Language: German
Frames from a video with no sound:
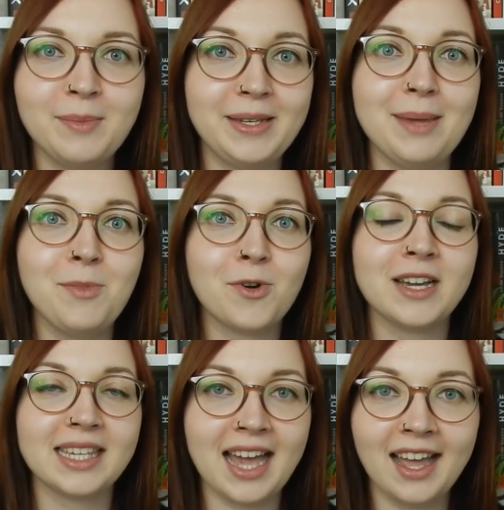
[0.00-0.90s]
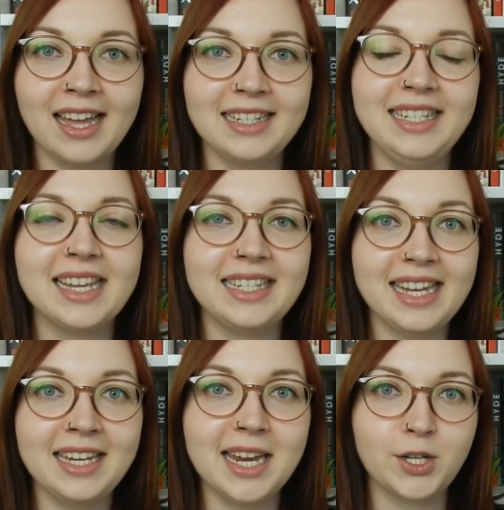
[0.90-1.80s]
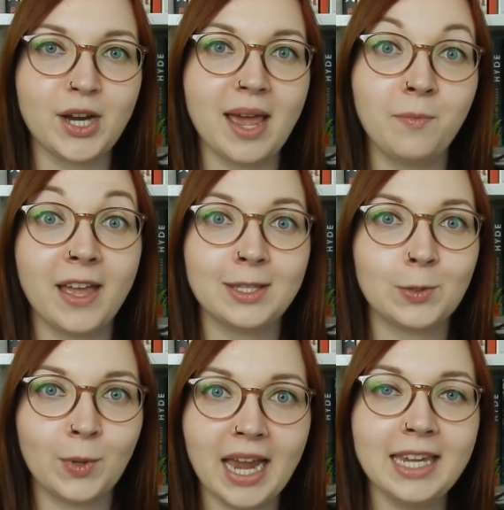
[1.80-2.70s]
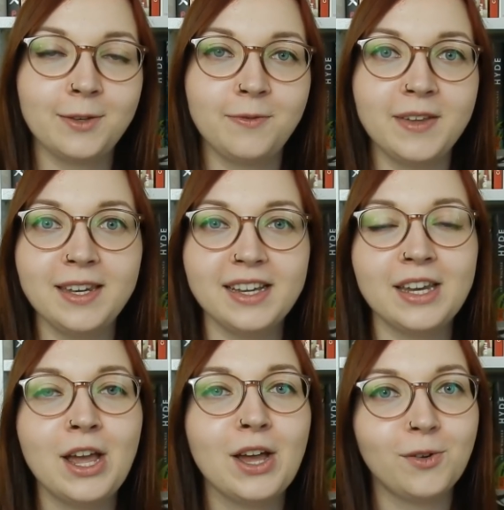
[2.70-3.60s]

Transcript: mit dem ihr euch garantiert in der Scheibenwelt zurechtfindet.